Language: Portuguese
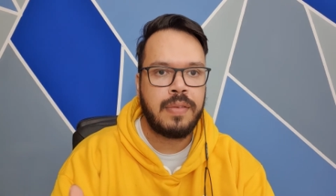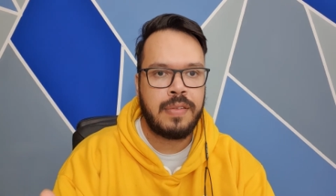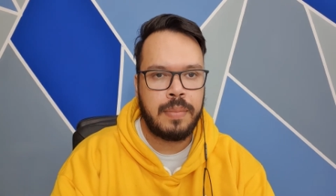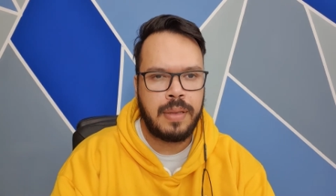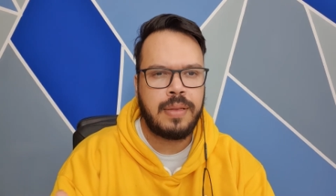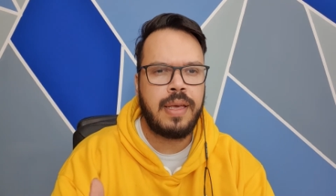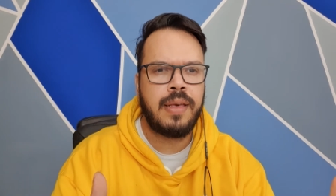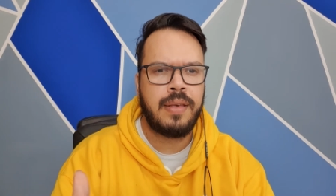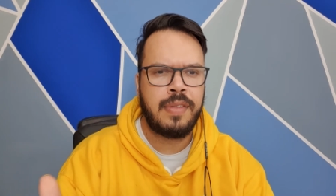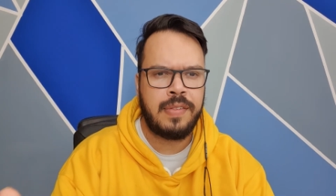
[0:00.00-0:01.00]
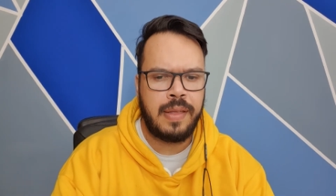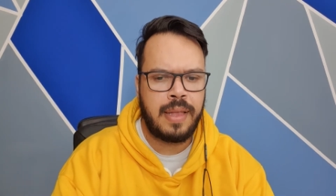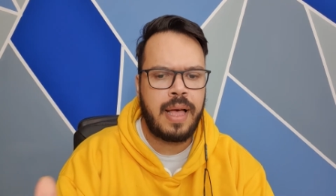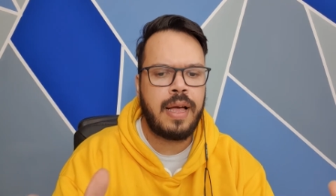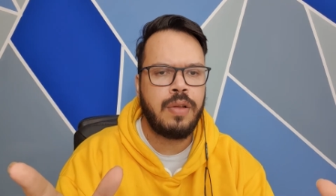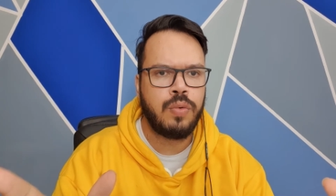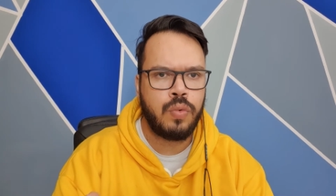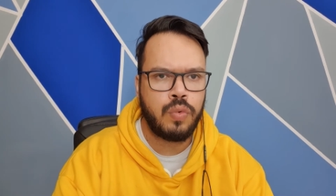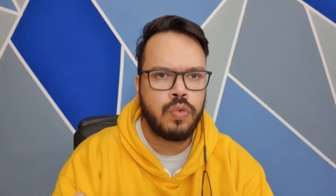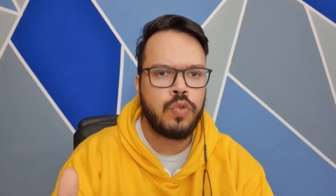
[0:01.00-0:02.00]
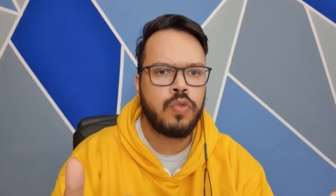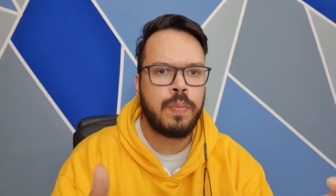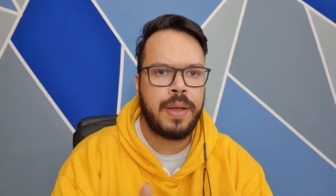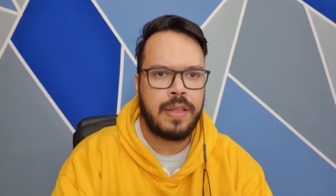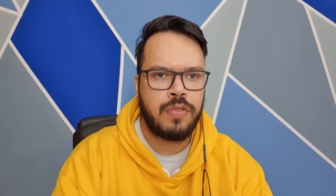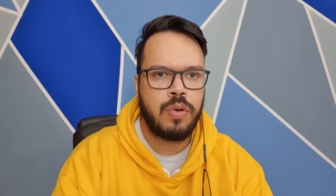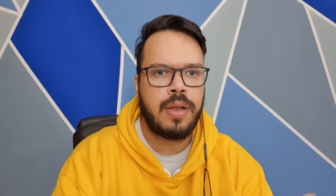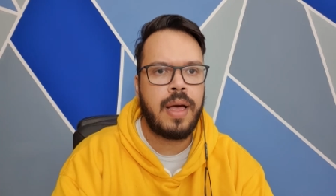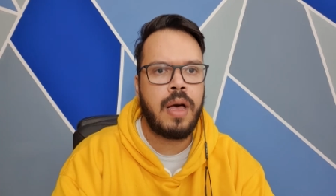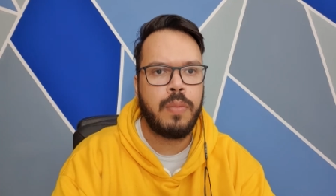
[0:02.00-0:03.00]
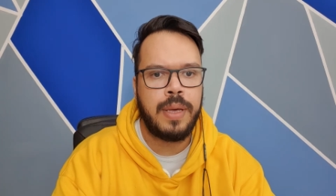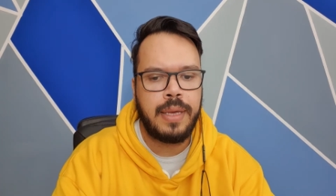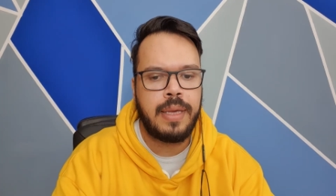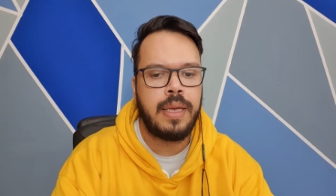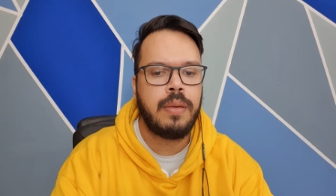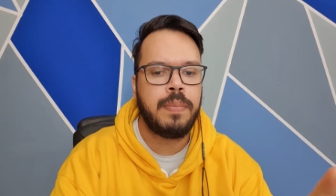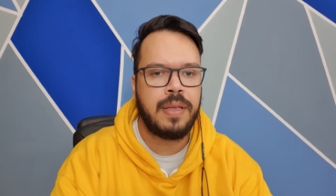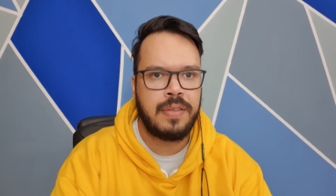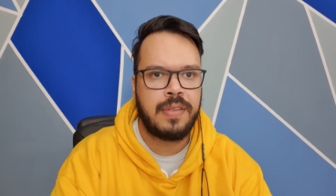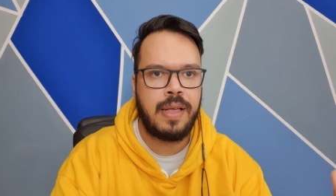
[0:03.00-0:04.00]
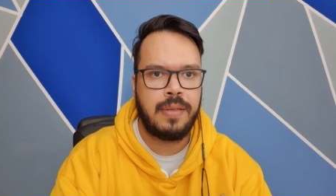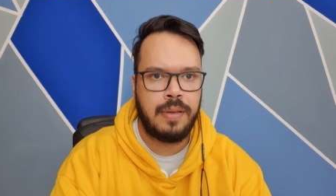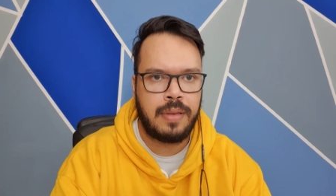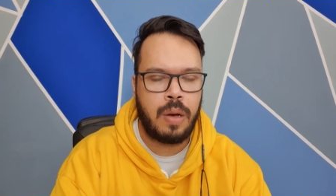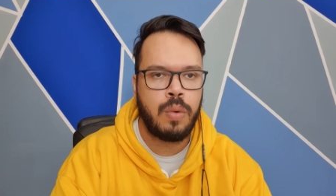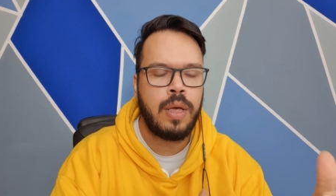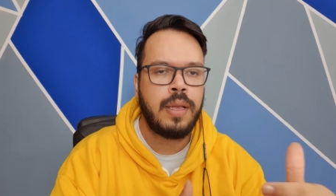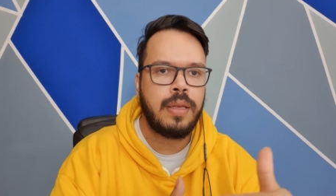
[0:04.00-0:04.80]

se manter, cenário, custo, operacional, equipe, etc e tal.